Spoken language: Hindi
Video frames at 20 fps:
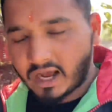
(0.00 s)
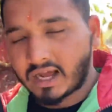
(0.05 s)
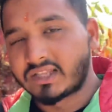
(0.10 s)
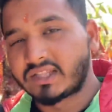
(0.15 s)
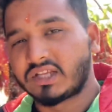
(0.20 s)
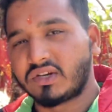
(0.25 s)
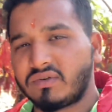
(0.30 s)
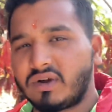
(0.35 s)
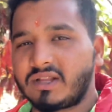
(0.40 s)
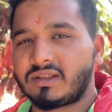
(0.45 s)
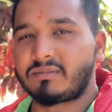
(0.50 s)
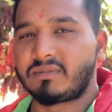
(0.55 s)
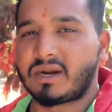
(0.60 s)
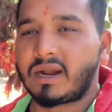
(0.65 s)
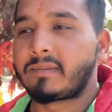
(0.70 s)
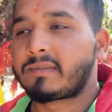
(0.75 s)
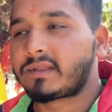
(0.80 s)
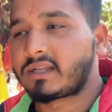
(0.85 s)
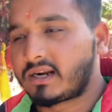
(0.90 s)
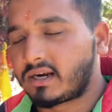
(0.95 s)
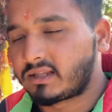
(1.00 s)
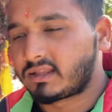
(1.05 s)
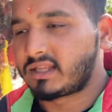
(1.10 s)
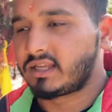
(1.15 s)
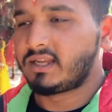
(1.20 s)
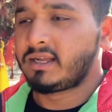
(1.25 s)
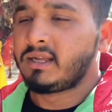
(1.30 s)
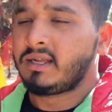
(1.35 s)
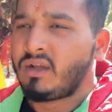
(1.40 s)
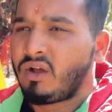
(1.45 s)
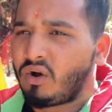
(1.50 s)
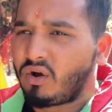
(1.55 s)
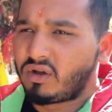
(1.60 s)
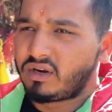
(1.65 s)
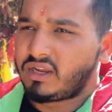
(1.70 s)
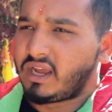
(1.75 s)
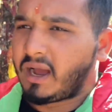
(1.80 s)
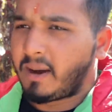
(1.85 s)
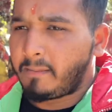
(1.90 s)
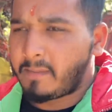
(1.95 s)
आशीर्वाद प्राप्त करते हैं और
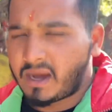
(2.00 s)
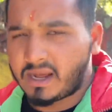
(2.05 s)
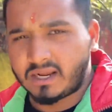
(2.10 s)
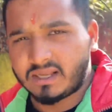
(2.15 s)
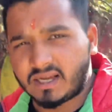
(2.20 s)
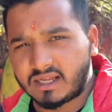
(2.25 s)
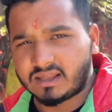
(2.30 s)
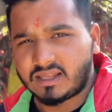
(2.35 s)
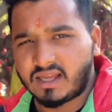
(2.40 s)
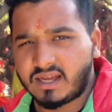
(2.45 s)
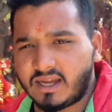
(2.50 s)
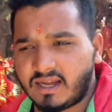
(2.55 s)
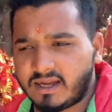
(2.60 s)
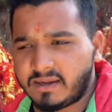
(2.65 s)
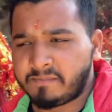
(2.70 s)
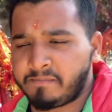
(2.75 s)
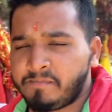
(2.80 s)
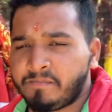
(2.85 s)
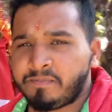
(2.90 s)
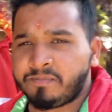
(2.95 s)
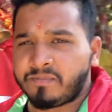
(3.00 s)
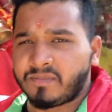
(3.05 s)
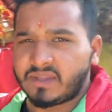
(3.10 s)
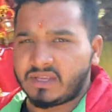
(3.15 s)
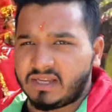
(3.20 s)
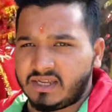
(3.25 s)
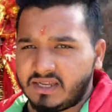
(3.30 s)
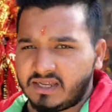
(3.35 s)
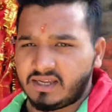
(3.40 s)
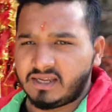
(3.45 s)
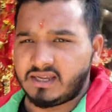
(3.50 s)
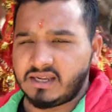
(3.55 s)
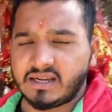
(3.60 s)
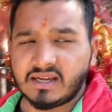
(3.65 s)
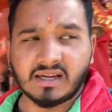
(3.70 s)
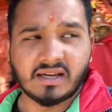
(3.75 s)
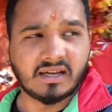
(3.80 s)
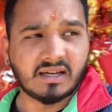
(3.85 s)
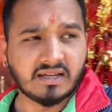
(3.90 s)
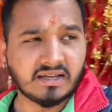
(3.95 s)
यहाँ माना जाता है कि
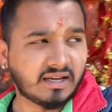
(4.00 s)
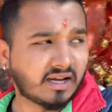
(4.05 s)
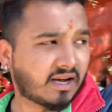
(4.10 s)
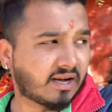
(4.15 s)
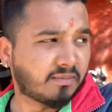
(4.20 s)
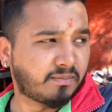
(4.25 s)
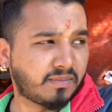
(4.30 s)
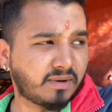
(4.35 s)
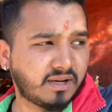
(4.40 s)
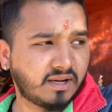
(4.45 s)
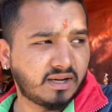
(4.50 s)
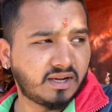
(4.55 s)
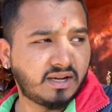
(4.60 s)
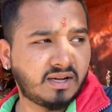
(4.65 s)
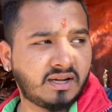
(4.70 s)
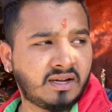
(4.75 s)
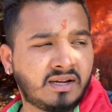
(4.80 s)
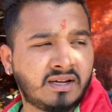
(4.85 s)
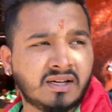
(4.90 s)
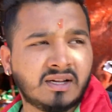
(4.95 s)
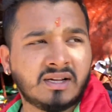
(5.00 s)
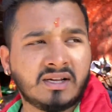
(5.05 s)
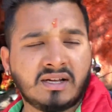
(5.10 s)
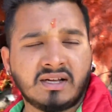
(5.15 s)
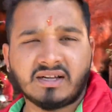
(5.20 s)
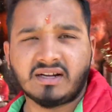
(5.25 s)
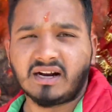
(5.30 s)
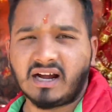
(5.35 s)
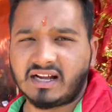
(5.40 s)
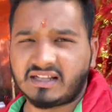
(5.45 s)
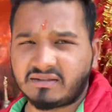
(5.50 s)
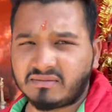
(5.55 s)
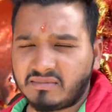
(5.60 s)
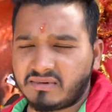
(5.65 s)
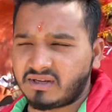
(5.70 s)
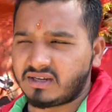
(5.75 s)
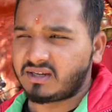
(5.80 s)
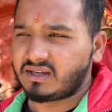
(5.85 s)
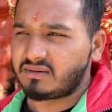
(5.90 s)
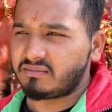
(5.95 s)
यहाँ पे रात
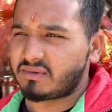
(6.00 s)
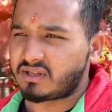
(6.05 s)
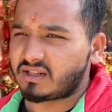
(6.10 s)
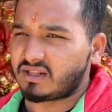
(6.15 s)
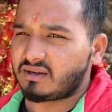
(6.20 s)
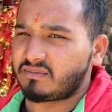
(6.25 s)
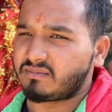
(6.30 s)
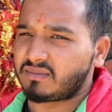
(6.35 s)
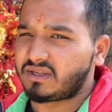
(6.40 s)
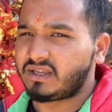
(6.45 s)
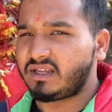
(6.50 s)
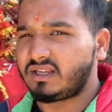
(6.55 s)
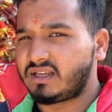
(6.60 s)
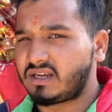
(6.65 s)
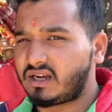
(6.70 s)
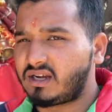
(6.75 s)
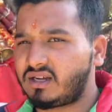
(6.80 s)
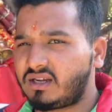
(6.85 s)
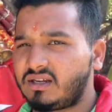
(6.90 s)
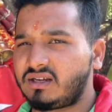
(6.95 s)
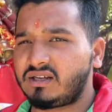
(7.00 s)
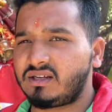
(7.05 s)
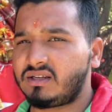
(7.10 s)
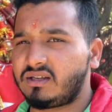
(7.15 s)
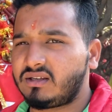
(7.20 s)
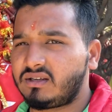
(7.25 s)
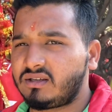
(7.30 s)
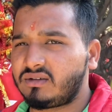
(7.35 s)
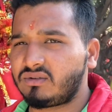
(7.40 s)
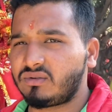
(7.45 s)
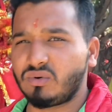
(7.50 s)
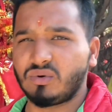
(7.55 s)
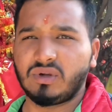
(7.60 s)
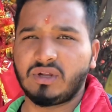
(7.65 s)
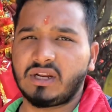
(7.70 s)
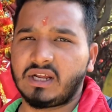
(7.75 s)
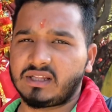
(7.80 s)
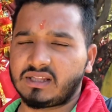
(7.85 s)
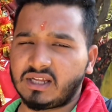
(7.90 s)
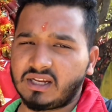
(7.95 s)
में मतलब कि यहाँ कोई
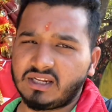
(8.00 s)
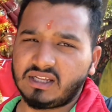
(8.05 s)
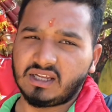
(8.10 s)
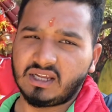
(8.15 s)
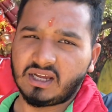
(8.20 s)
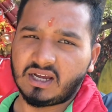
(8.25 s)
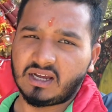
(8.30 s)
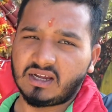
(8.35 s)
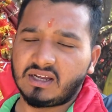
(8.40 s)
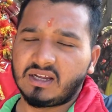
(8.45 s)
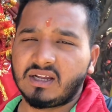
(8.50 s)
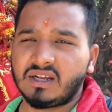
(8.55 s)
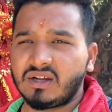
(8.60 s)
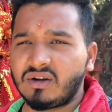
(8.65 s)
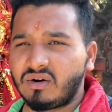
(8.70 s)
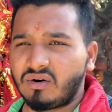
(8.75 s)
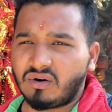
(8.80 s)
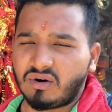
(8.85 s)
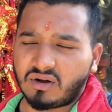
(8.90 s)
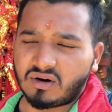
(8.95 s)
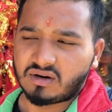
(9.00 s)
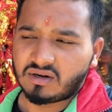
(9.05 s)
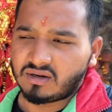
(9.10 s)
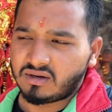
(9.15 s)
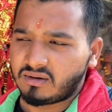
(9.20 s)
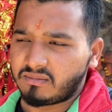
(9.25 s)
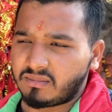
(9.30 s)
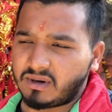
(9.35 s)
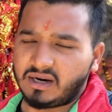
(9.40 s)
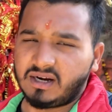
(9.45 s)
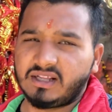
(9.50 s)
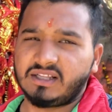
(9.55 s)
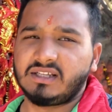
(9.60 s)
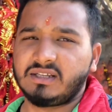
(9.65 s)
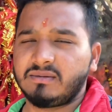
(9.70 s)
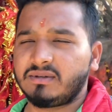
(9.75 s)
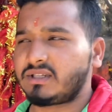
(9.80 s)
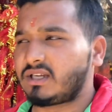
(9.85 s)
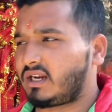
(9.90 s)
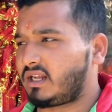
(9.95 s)
रहता नहीं है और पंडित जी
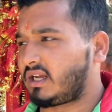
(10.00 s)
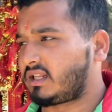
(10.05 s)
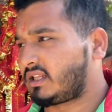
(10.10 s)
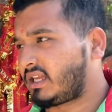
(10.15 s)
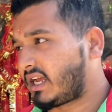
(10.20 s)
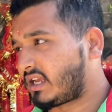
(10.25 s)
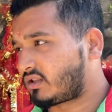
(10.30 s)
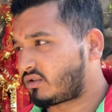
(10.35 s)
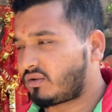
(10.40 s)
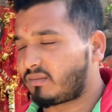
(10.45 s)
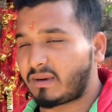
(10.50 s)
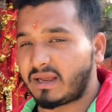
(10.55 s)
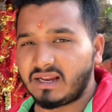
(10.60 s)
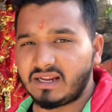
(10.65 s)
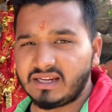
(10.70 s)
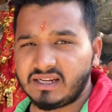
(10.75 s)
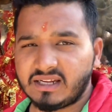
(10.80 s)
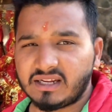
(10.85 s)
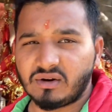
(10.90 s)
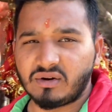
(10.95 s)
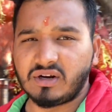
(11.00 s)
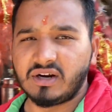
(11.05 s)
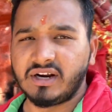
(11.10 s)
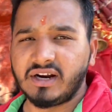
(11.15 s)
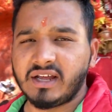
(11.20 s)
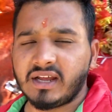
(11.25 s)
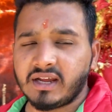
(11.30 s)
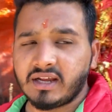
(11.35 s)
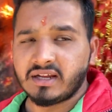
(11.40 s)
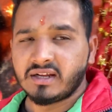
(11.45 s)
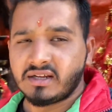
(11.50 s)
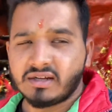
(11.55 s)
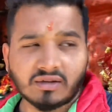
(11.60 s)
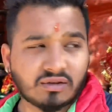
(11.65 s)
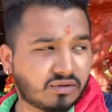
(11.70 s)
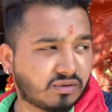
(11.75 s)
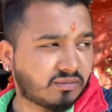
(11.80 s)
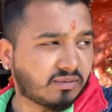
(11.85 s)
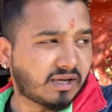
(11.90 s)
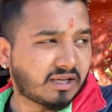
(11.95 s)
भी चले जाते हैं आज तो पहले ही नहीं है ऑलरेडी
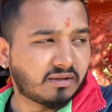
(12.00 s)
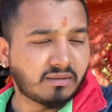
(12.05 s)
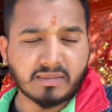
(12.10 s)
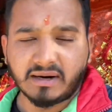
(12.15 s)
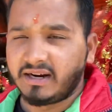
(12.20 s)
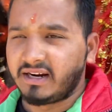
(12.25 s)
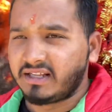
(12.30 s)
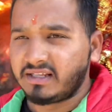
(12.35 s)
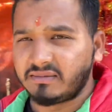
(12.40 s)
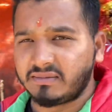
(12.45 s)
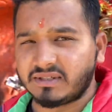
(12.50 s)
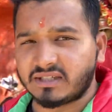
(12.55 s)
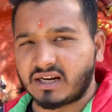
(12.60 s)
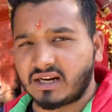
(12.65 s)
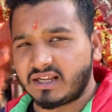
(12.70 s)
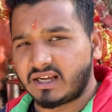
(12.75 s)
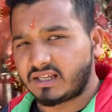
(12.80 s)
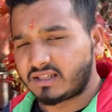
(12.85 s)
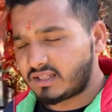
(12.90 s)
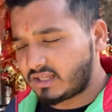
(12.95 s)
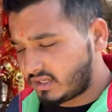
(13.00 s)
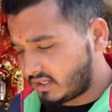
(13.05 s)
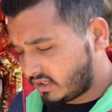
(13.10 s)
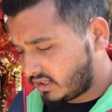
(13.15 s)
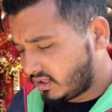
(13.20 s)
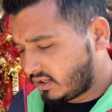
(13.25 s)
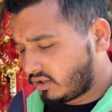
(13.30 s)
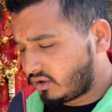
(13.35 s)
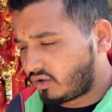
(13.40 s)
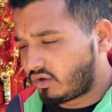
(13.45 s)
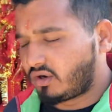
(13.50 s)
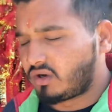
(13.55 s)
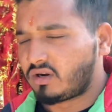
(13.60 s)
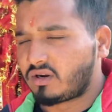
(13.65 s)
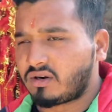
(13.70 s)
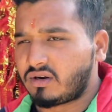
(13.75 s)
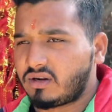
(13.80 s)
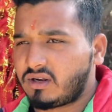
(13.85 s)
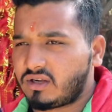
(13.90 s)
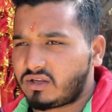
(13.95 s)
तो बाद में पंडित जी भी चले जाते हैं और
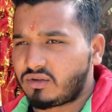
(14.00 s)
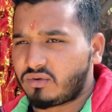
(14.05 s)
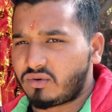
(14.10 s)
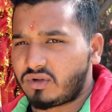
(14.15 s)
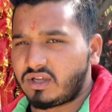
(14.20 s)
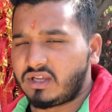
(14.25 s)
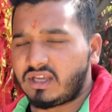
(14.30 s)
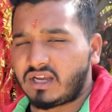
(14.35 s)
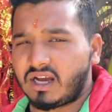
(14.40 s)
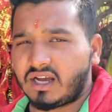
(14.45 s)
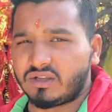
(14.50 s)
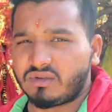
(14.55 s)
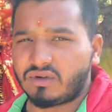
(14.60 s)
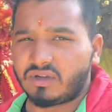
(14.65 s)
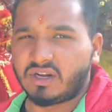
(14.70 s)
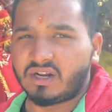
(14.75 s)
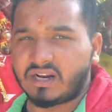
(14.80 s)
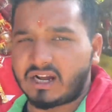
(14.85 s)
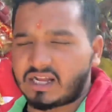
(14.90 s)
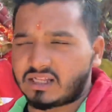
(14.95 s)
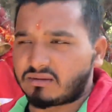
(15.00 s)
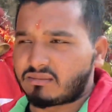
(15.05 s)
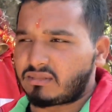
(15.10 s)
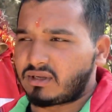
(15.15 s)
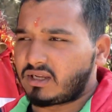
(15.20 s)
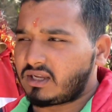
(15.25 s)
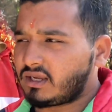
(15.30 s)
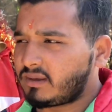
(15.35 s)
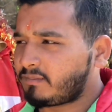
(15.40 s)
क्योंकि यहाँ जो है ना रात में